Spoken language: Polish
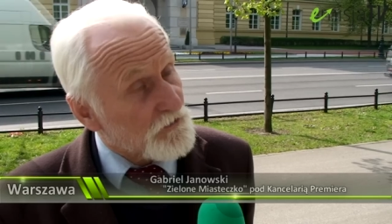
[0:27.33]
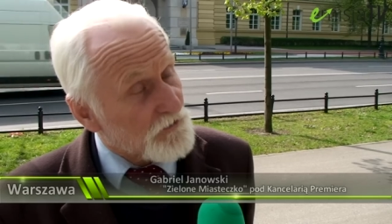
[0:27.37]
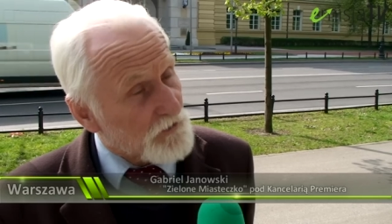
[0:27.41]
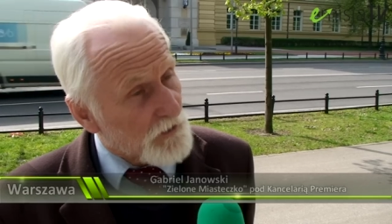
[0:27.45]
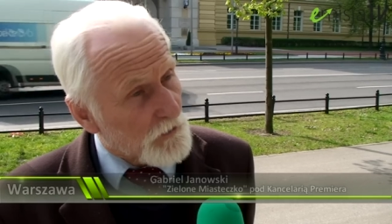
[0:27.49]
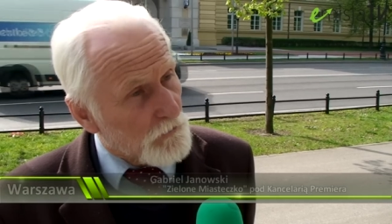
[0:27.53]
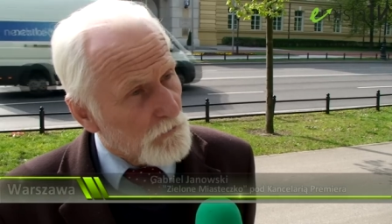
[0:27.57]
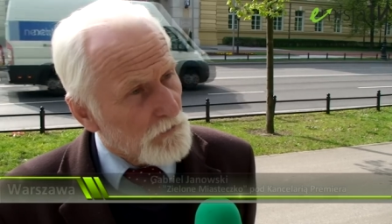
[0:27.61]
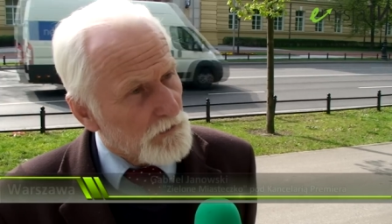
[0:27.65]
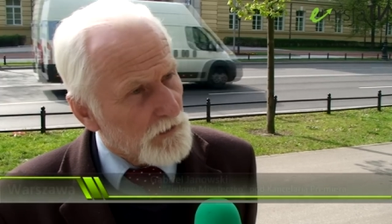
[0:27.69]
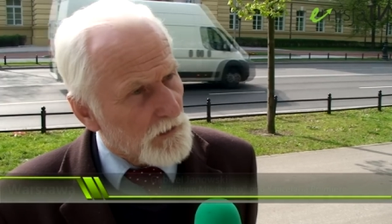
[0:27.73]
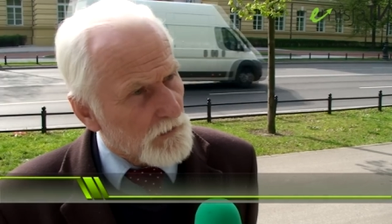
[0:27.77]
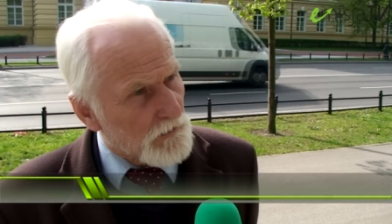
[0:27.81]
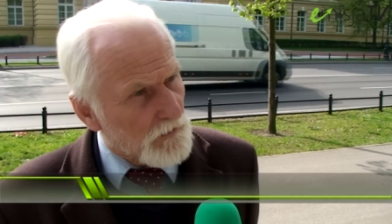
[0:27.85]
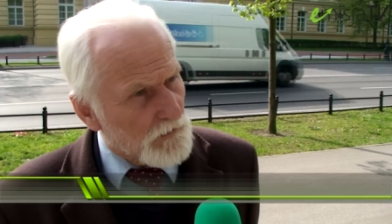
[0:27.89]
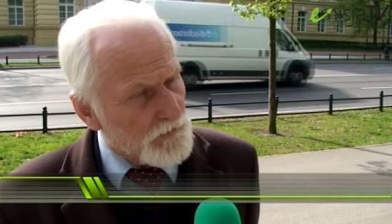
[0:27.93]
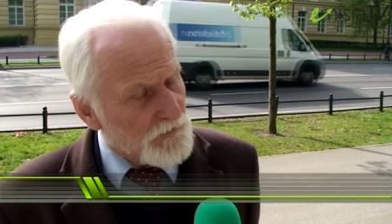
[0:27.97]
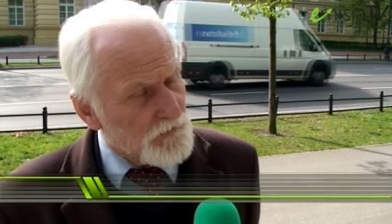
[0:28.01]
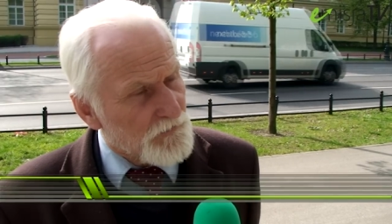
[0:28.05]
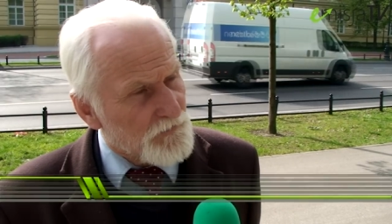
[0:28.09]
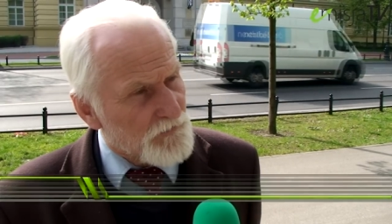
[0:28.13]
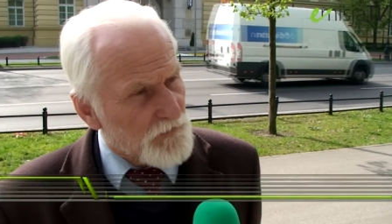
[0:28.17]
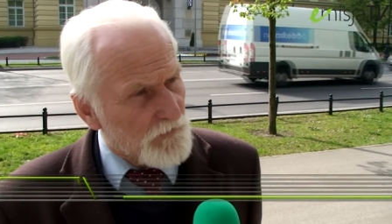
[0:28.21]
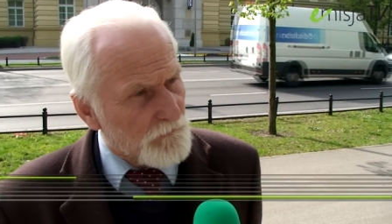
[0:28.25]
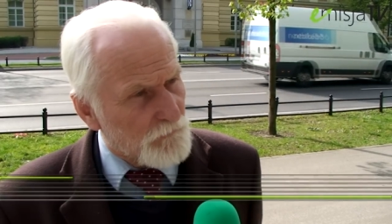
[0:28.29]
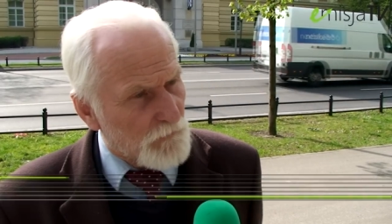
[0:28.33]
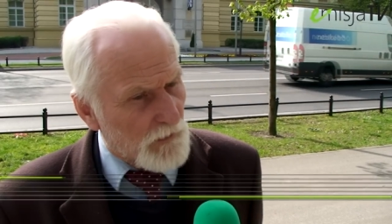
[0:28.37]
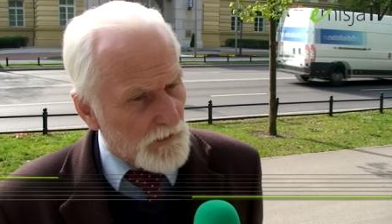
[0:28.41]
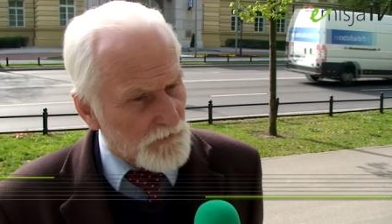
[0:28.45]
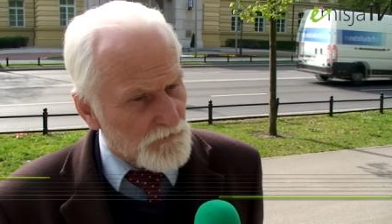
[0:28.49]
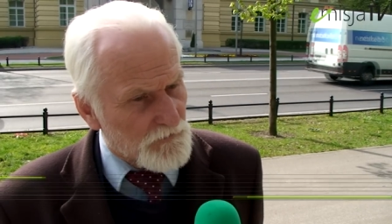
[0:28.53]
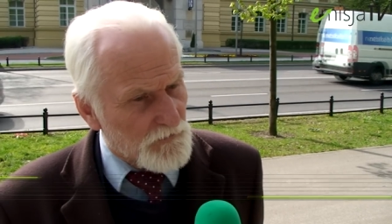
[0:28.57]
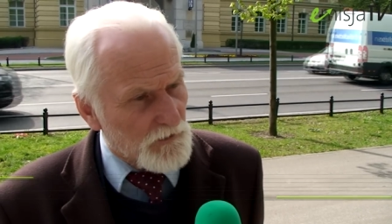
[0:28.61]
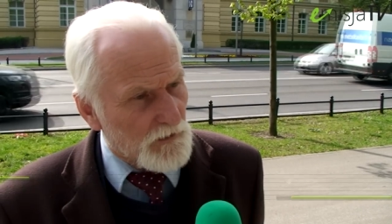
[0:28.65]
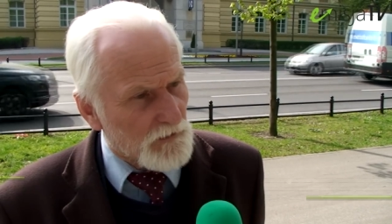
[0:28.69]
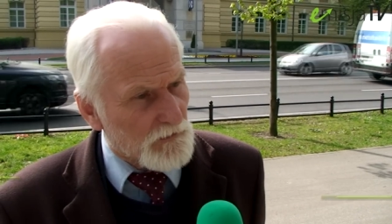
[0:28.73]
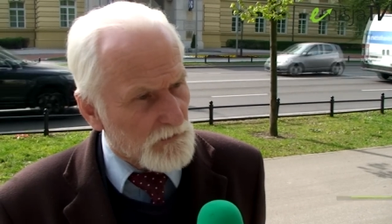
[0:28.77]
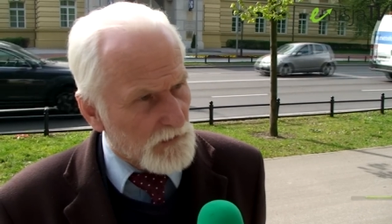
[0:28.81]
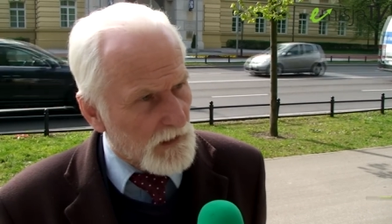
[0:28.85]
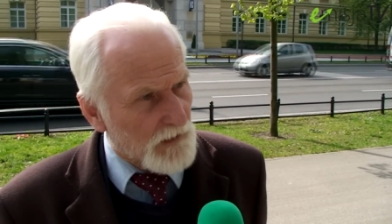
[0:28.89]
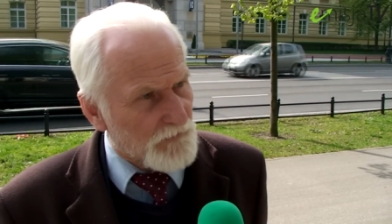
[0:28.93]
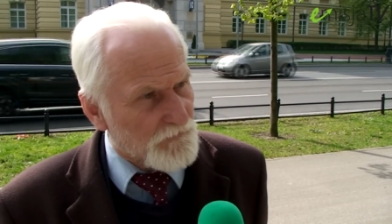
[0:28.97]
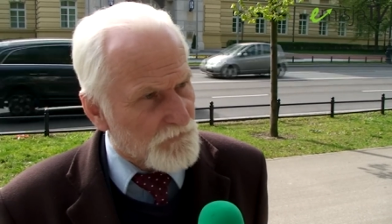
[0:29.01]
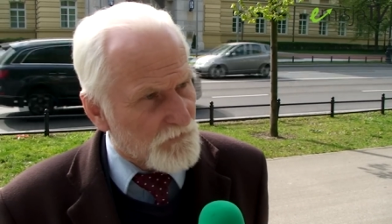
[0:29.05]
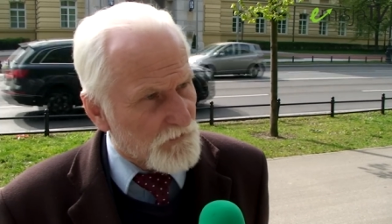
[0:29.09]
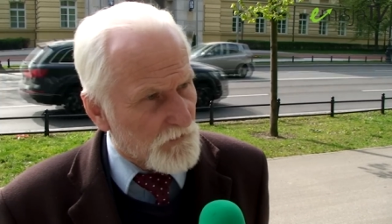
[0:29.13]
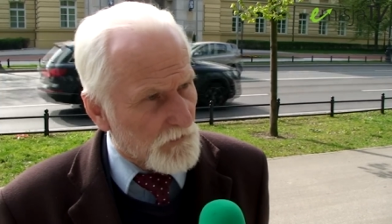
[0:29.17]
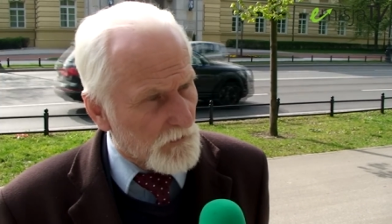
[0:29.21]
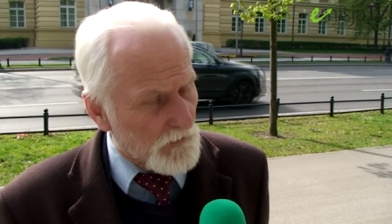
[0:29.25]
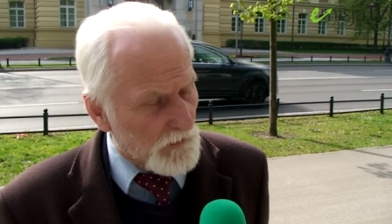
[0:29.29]
szczególnie rolnicy właśnie
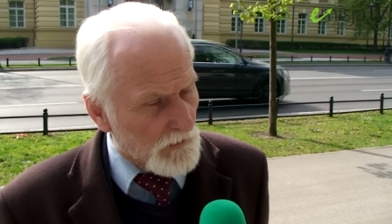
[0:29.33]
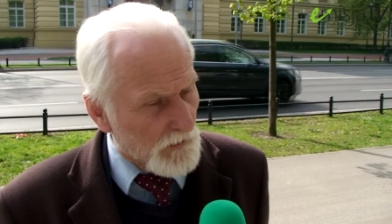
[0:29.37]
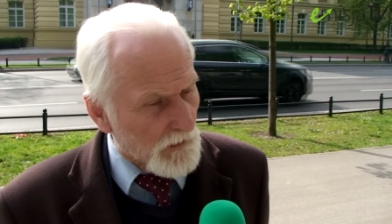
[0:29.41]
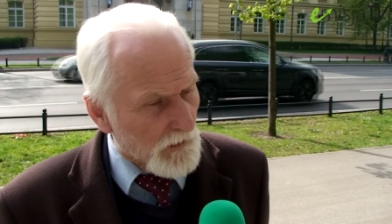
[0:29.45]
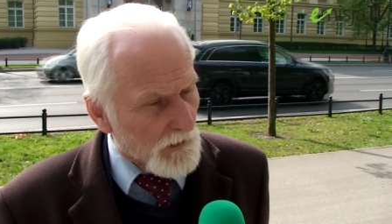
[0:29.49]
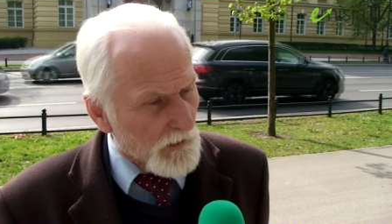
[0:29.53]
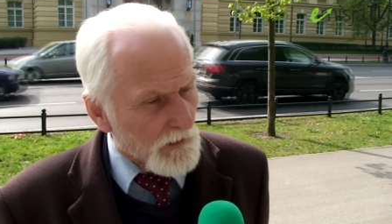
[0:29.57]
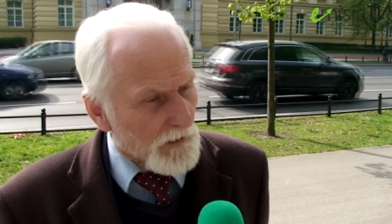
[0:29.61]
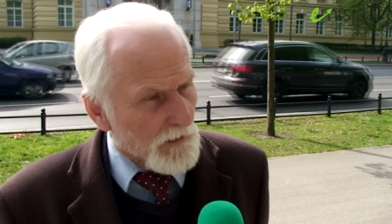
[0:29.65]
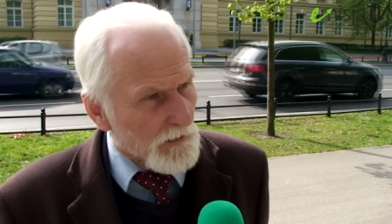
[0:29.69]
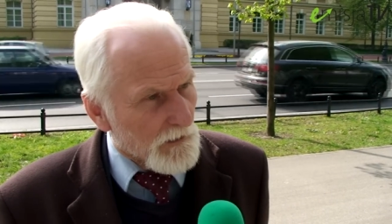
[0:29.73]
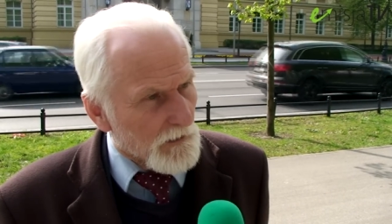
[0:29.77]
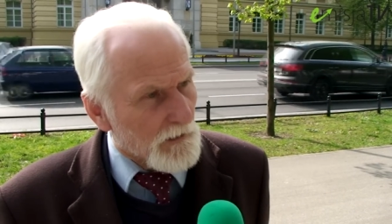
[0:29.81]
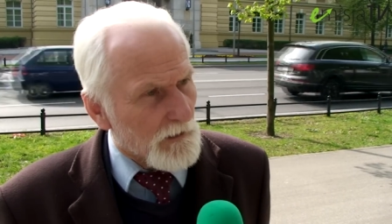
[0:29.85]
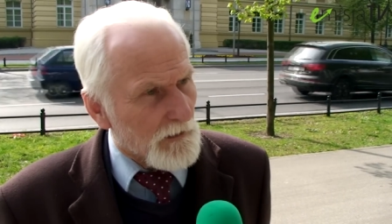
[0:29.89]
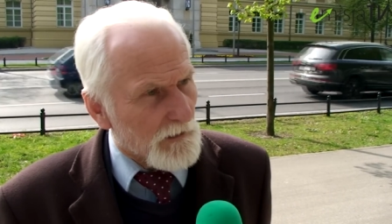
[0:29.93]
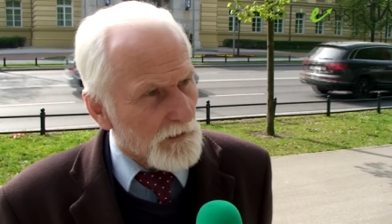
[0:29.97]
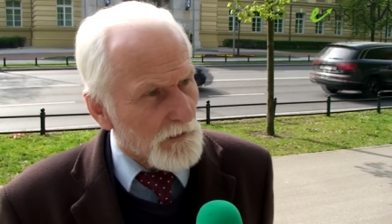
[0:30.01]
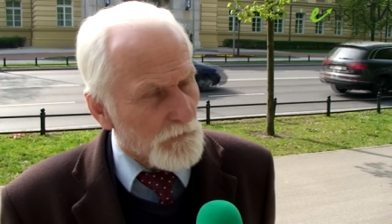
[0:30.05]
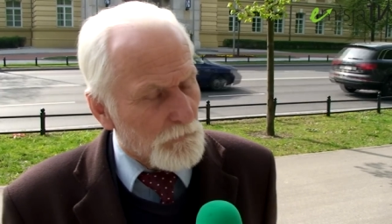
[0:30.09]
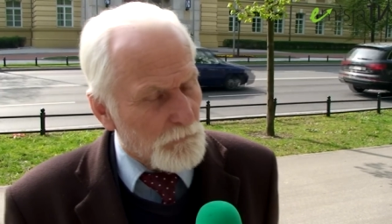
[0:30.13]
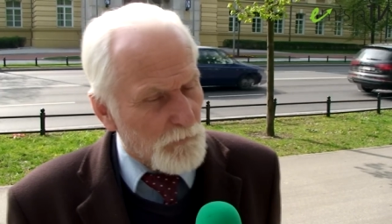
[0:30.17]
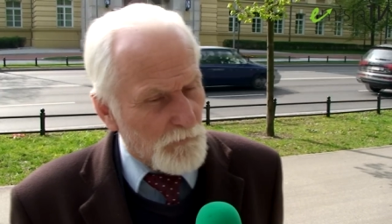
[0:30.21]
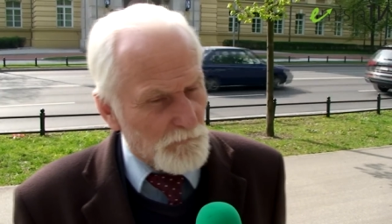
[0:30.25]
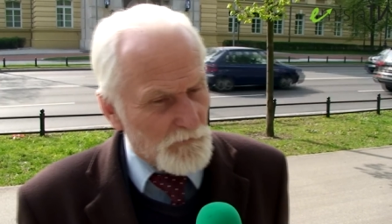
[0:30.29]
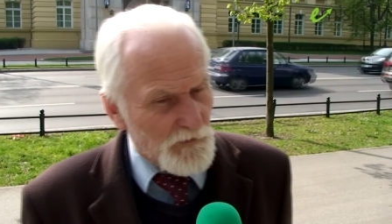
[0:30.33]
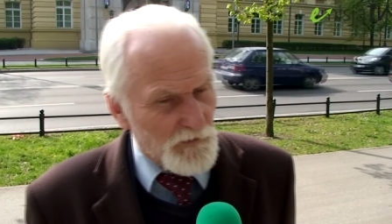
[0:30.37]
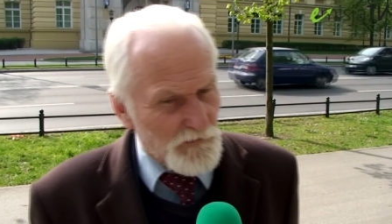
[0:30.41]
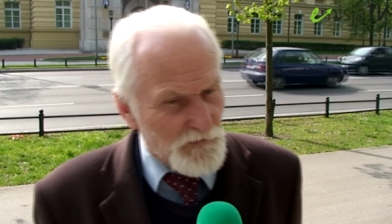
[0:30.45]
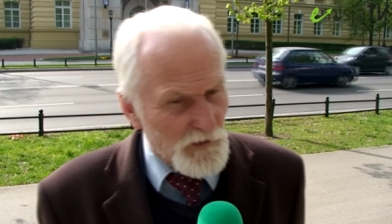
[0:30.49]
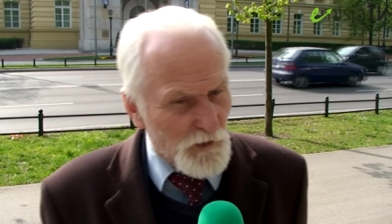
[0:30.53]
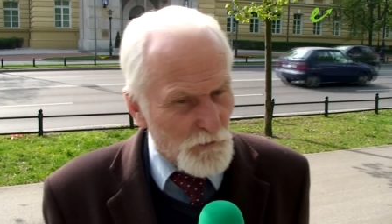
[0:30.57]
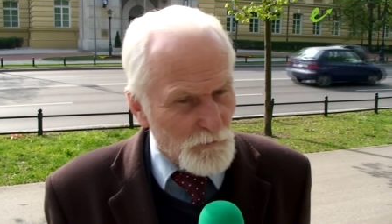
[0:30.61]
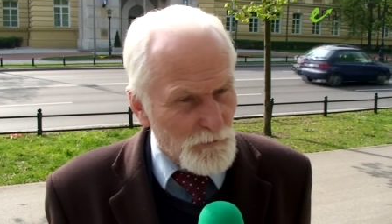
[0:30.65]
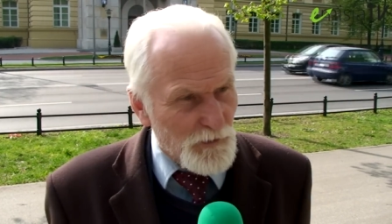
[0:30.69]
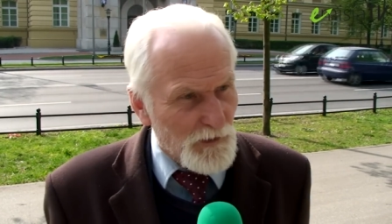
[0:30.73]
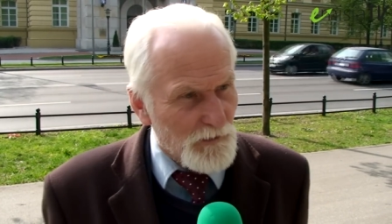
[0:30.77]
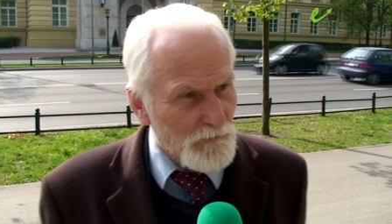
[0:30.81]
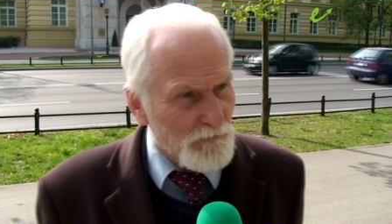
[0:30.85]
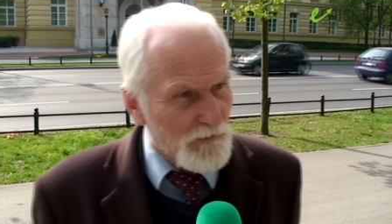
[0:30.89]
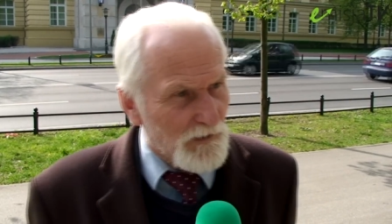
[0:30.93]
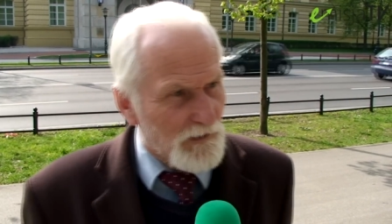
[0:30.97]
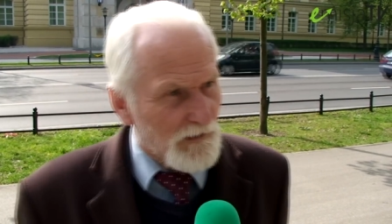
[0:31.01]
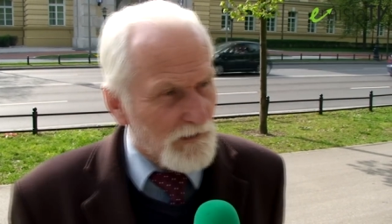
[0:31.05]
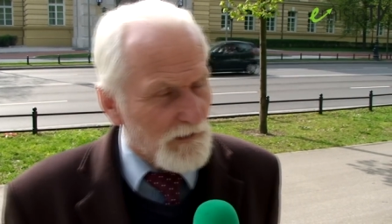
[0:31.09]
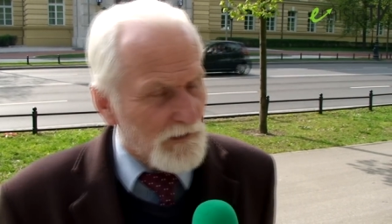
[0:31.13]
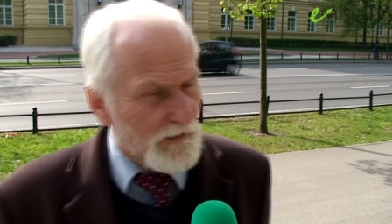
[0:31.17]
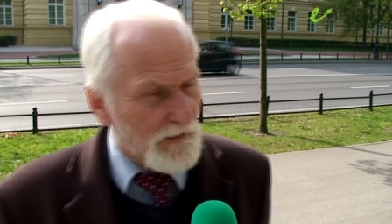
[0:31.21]
tacy, y, powiedziałbym, y,